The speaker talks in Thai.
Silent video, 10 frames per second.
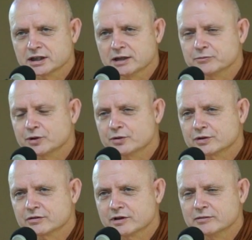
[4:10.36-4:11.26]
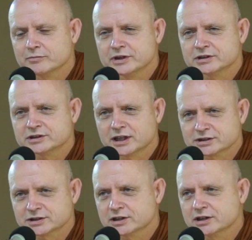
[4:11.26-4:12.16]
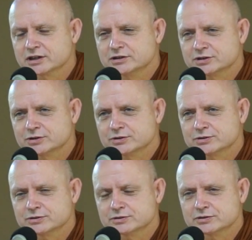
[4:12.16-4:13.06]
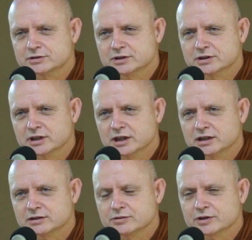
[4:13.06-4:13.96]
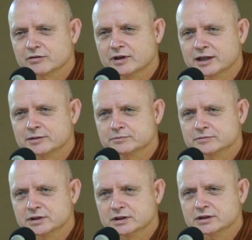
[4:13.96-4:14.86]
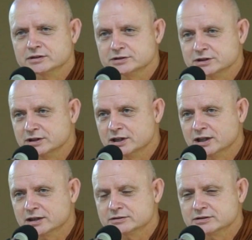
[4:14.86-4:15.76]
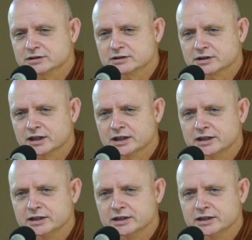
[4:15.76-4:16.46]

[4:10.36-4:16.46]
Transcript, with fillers: กำหนดความเป็นศาสนิกชนด้วยความเชื่อใน